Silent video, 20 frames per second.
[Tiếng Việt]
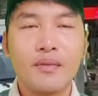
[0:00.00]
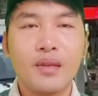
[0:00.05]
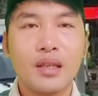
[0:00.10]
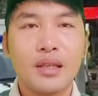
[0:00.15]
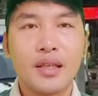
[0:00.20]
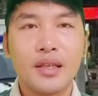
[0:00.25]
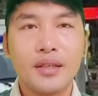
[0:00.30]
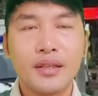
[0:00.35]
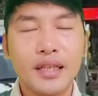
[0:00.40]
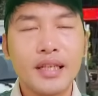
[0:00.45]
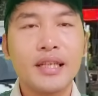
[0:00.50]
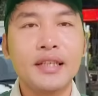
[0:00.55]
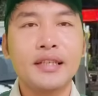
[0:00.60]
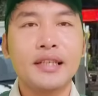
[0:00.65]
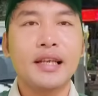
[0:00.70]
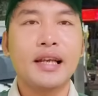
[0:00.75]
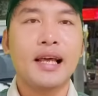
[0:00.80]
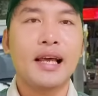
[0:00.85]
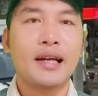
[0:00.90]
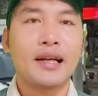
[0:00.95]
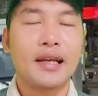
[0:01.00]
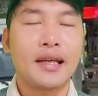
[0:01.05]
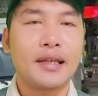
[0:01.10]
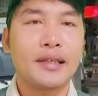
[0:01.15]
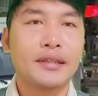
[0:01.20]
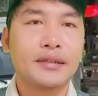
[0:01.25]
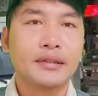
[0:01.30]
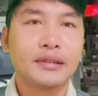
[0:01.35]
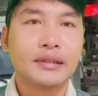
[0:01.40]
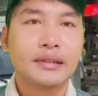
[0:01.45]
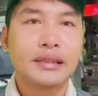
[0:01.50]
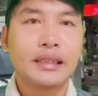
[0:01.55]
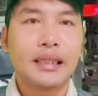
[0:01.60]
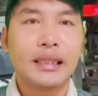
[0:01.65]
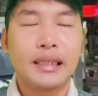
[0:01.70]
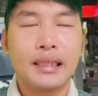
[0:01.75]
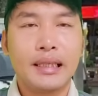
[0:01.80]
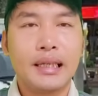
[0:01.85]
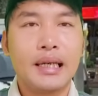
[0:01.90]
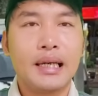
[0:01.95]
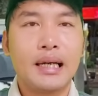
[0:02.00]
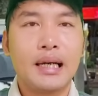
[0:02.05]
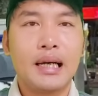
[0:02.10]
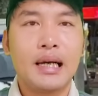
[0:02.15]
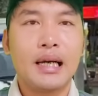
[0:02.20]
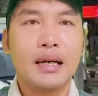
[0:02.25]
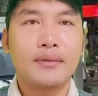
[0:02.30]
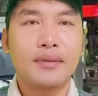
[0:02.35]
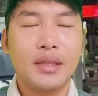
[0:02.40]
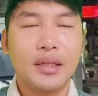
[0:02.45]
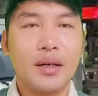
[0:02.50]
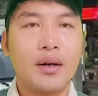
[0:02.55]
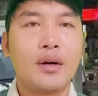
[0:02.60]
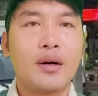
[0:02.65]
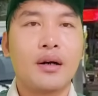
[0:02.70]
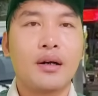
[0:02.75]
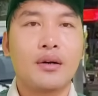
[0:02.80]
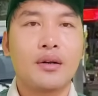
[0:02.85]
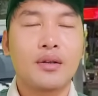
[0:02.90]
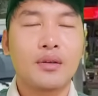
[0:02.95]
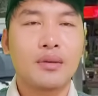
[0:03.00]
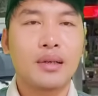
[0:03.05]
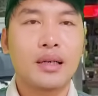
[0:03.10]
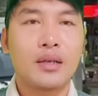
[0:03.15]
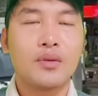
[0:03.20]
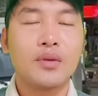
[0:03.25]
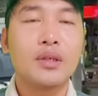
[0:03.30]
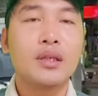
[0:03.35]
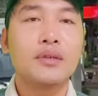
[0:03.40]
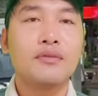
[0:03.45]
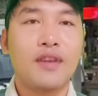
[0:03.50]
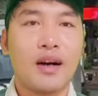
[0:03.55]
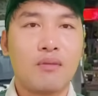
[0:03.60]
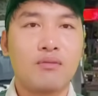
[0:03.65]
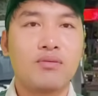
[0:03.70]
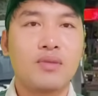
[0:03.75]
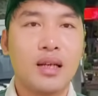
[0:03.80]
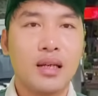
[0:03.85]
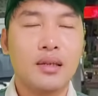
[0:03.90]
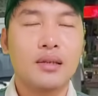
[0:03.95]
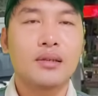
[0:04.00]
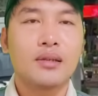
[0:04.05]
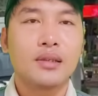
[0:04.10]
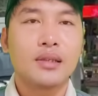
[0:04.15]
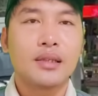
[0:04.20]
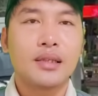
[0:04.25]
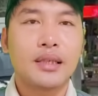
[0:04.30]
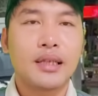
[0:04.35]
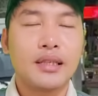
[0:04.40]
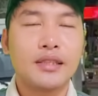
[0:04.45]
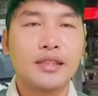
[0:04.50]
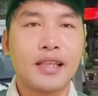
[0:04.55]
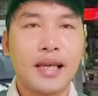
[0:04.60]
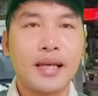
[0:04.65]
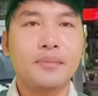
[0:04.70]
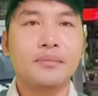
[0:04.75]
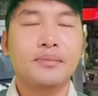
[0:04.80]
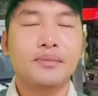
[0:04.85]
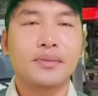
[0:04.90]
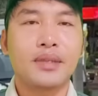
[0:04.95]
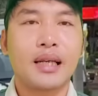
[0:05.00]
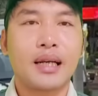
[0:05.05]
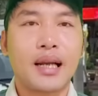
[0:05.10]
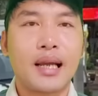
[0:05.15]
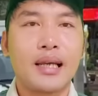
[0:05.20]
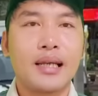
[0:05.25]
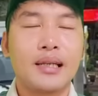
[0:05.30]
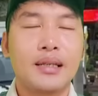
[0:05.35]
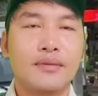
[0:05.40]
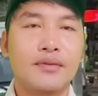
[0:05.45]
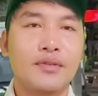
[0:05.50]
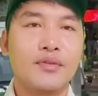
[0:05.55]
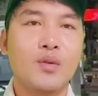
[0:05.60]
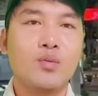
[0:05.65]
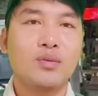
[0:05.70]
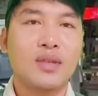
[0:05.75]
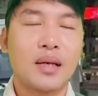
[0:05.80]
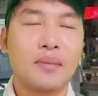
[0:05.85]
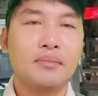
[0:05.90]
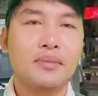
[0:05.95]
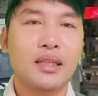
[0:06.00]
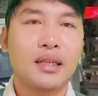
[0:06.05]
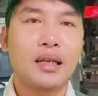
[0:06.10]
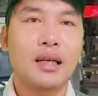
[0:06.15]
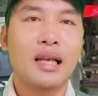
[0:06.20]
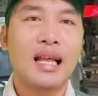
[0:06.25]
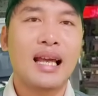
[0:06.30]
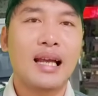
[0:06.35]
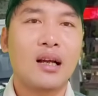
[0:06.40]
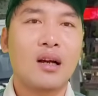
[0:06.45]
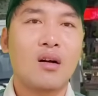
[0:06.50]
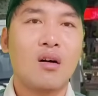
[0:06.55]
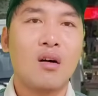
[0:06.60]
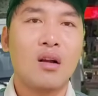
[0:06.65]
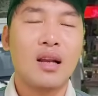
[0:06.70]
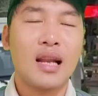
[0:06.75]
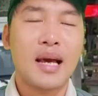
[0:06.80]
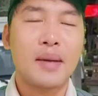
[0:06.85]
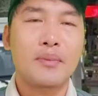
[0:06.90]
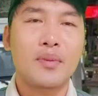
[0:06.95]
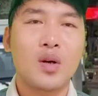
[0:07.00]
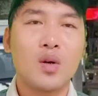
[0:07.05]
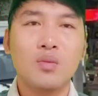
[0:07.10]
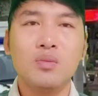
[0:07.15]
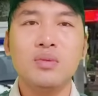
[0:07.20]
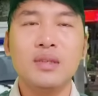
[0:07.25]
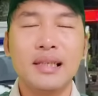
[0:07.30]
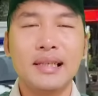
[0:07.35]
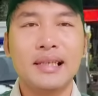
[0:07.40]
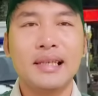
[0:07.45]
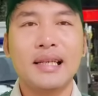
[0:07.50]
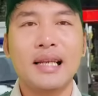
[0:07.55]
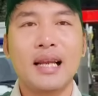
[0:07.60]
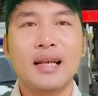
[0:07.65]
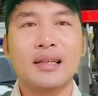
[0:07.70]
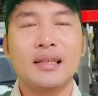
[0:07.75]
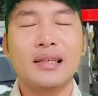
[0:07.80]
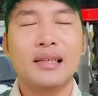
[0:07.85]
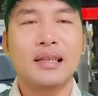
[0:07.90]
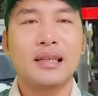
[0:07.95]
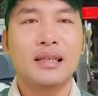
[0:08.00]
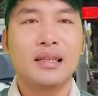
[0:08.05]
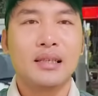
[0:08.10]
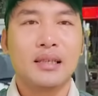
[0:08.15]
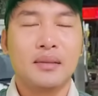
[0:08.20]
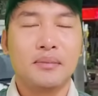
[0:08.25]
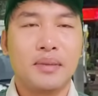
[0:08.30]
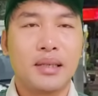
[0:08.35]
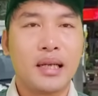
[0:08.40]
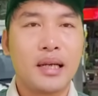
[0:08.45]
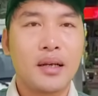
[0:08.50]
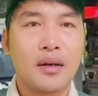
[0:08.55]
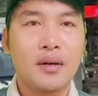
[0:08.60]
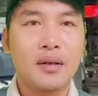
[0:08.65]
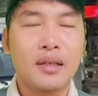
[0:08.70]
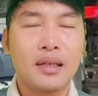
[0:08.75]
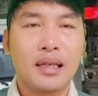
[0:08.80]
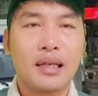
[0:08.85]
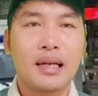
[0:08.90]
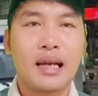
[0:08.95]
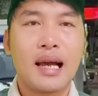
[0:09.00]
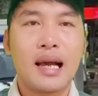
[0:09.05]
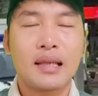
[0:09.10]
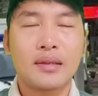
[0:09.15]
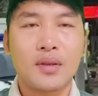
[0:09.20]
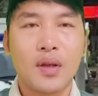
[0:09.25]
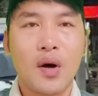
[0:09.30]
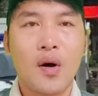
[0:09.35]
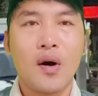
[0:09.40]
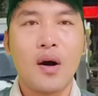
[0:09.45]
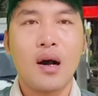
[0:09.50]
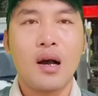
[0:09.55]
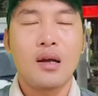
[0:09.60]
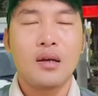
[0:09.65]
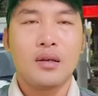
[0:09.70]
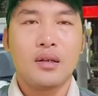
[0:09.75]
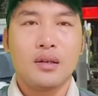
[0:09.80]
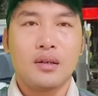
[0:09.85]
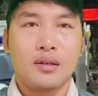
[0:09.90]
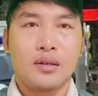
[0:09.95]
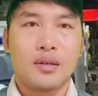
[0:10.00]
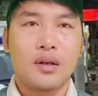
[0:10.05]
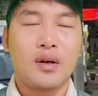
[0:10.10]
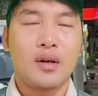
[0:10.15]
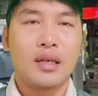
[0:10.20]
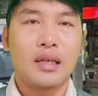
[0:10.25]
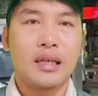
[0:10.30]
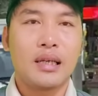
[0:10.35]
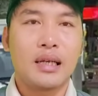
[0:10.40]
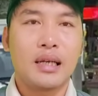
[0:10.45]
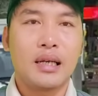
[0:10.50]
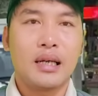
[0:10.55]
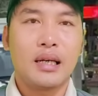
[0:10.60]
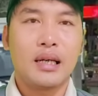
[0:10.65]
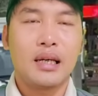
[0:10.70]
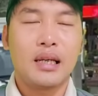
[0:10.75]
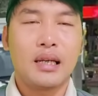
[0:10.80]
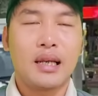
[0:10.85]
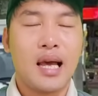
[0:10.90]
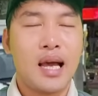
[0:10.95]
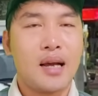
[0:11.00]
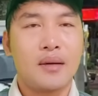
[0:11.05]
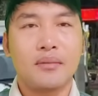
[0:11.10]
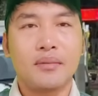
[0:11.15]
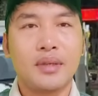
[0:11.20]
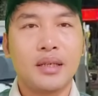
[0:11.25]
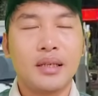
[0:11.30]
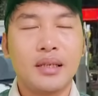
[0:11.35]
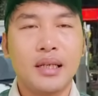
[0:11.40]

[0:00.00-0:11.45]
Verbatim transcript: chỉ riêng chị Lan này thì à, vẫn còn nói chung là nuôi hy vọng đó để xem lần này thì phúc thẩm thì Lan có làm đúng như những lời mình đã nói là ra tòa rồi à, làm những